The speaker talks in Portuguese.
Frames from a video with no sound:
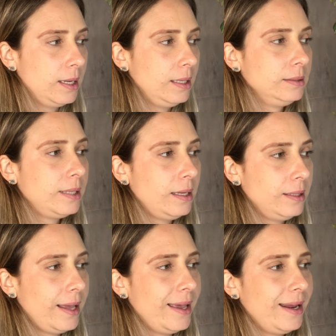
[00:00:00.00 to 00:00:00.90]

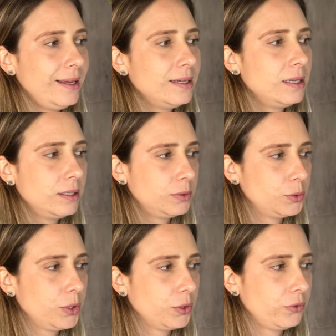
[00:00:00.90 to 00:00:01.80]
entenderem
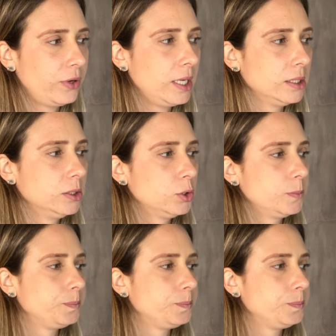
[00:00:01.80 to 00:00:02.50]
o que eu tô falando.